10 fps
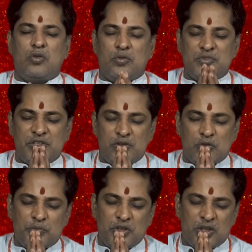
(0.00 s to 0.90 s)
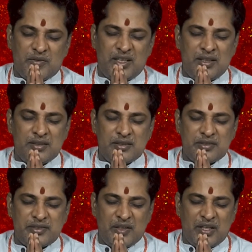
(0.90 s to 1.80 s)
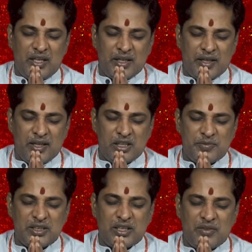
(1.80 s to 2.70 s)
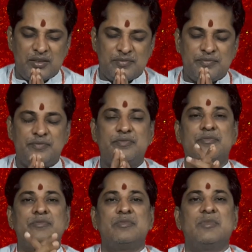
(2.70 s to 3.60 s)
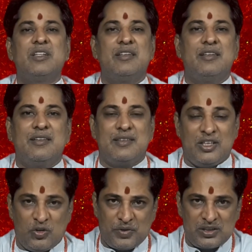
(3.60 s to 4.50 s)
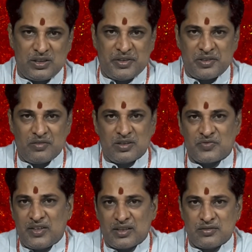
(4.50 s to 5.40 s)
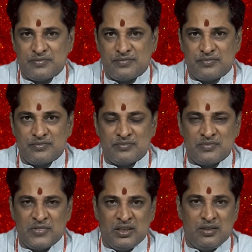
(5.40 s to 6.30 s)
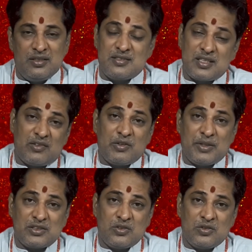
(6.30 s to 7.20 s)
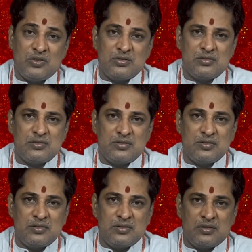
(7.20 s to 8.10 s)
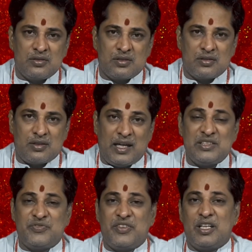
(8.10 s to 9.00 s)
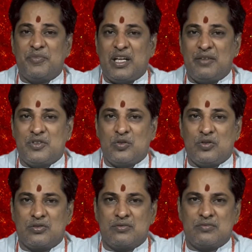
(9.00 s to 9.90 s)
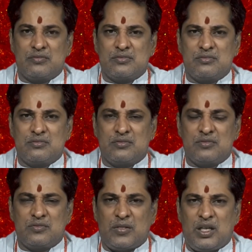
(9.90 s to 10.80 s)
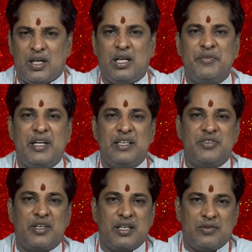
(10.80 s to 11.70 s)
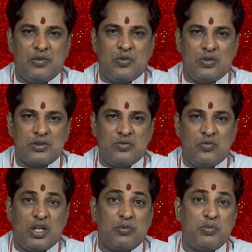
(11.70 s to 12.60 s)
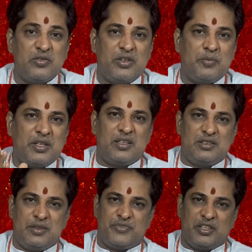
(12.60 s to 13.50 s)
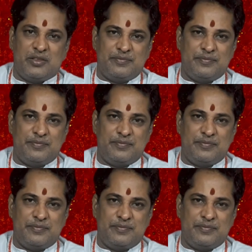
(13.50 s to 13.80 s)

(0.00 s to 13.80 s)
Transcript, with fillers: ఓం శ్రీ గురుభ్యో నమ శ్రీ మహాగణాధిపతి నమ దేవప్రశ్న వీక్షకులు స్వాగతం ఈ శ్రావణ మాసంలో ఐశ్వర్య ప్రాప్తి కోసం అఖండమైన ఐశ్వర్యం రావడం కోసం ఒక అద్భుతమైన మంత్రాన్ని చెప్తాను